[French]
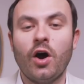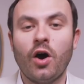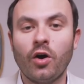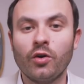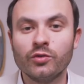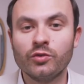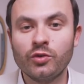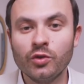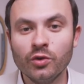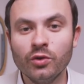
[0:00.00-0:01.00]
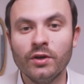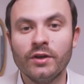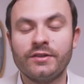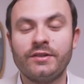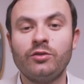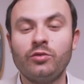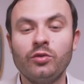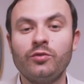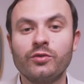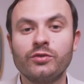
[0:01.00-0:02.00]
En deux, c'est tout
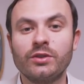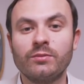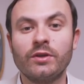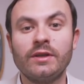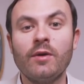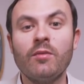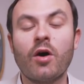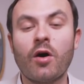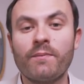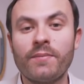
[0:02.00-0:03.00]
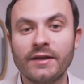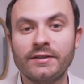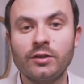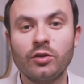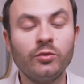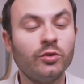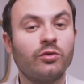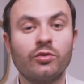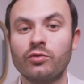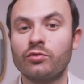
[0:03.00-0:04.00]
le fonctionnement de l'immeuble en partie
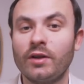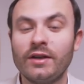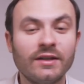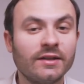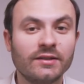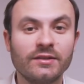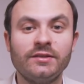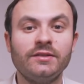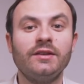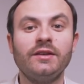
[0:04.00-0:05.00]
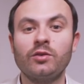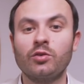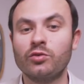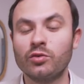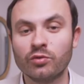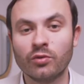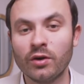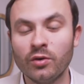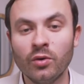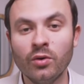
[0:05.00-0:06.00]
commune, que ce soit l'électricité, que ce soit
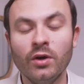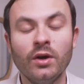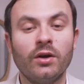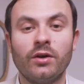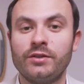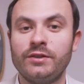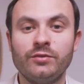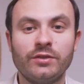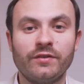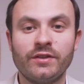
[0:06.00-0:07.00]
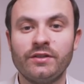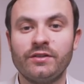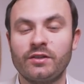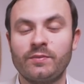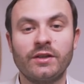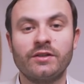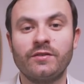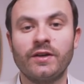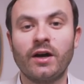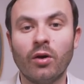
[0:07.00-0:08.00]
l'eau, euh, si vous avez des espaces
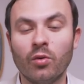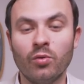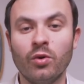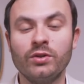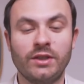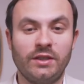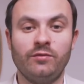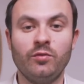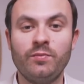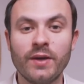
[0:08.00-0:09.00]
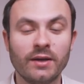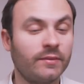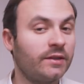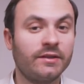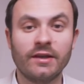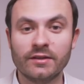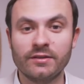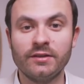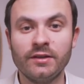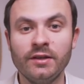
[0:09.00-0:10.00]
verts ou autres, qui vous permettent
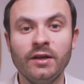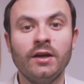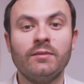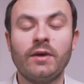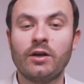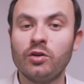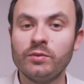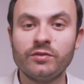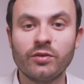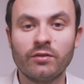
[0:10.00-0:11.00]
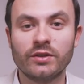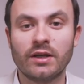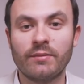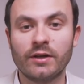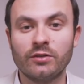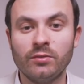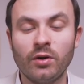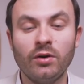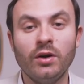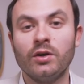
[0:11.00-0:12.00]
d'accéder bah, comme il faut à votre
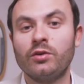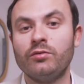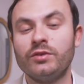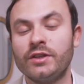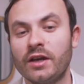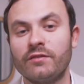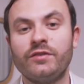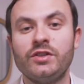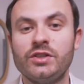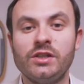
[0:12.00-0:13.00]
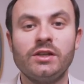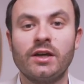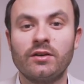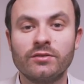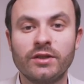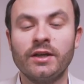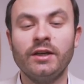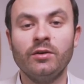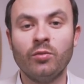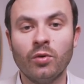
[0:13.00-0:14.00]
appartement, que vous ayez un vigique à
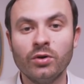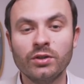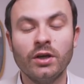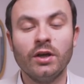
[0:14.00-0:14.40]
l'entrée ou autre.